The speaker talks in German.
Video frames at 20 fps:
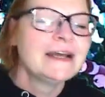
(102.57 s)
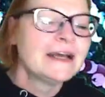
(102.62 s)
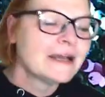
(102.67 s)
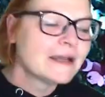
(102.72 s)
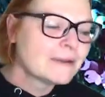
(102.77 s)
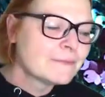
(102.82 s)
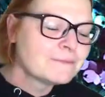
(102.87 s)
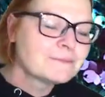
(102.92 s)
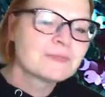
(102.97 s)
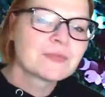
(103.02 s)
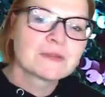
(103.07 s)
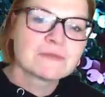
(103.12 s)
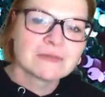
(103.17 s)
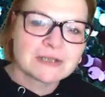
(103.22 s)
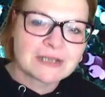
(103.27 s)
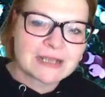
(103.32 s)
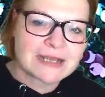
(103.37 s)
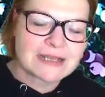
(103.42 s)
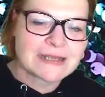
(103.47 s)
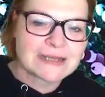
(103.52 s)
Ähm,
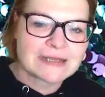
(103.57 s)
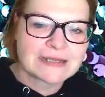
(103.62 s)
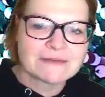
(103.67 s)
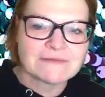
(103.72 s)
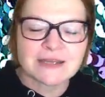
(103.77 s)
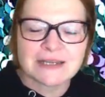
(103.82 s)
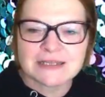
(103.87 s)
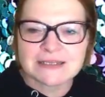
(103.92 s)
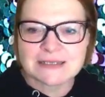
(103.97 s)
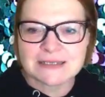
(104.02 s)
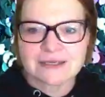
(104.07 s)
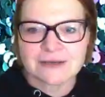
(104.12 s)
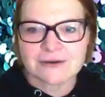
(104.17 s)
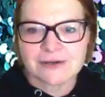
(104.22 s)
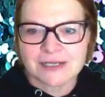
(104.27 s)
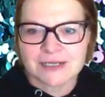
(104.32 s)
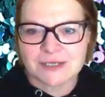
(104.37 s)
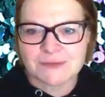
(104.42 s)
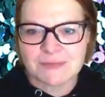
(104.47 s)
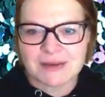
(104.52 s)
von daher, ihr werdet sicher
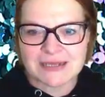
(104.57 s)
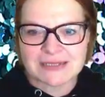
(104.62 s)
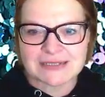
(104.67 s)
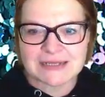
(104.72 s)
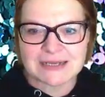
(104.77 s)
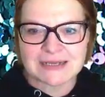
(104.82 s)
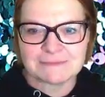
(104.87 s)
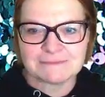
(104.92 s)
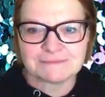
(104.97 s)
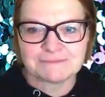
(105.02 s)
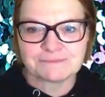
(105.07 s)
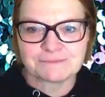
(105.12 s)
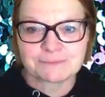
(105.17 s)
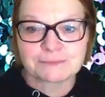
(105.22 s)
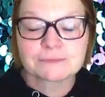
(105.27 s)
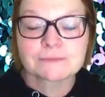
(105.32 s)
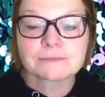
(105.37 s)
euren Spaß haben.